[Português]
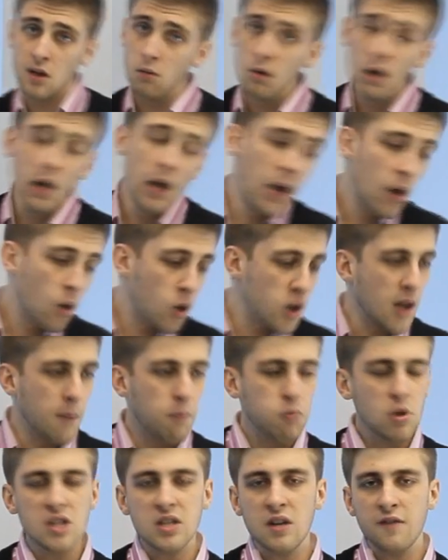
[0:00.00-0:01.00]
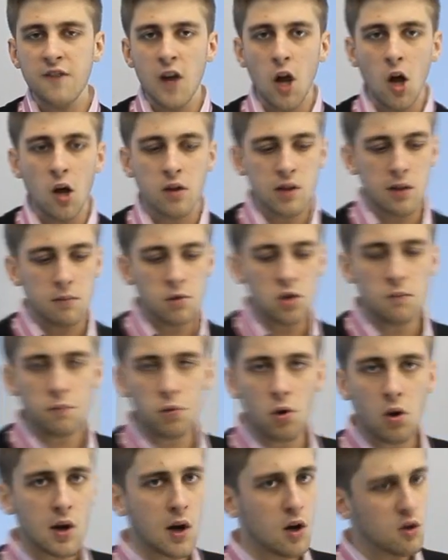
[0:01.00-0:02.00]
Então, quando a polícia fala, ó, estamos indo
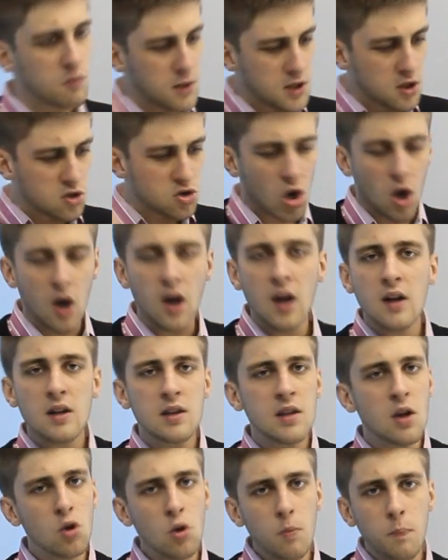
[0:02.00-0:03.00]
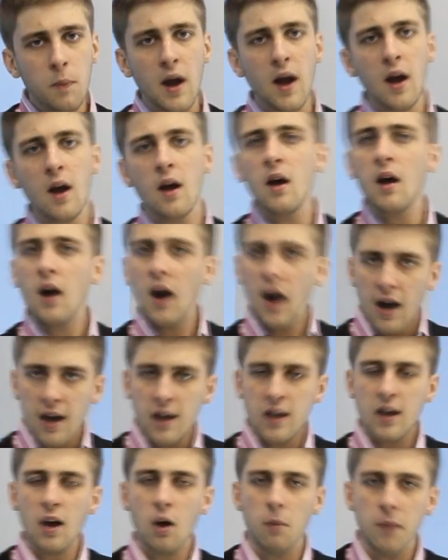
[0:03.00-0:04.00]
para o local, os bandidos, ó, dão no pé.
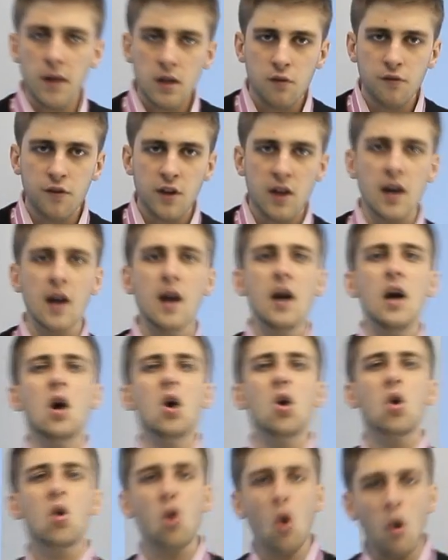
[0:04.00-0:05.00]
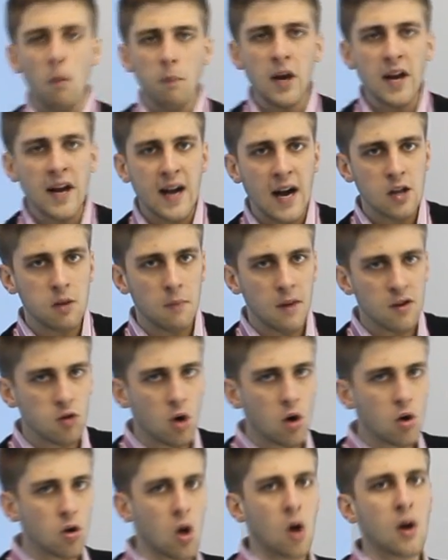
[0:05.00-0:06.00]
Aí realmente fica complicado, mas
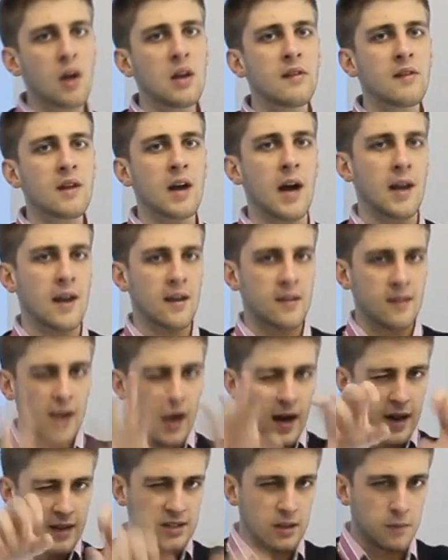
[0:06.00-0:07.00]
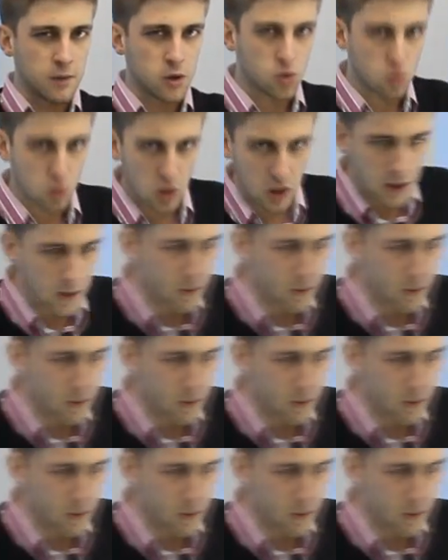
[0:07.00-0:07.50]
logo logo eles caem nas garras da patrulha.